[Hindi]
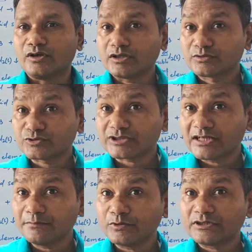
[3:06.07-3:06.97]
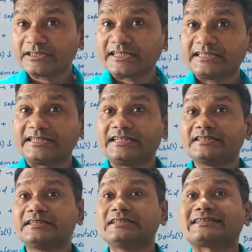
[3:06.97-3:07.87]
और दूसरा हम लोगों ने क्या देखा
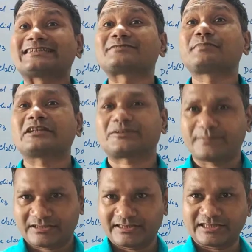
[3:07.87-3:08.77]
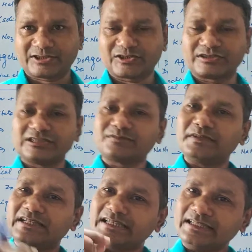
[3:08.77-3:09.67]
था डिस्प्लेसमेंट रिएक्शन जिसमें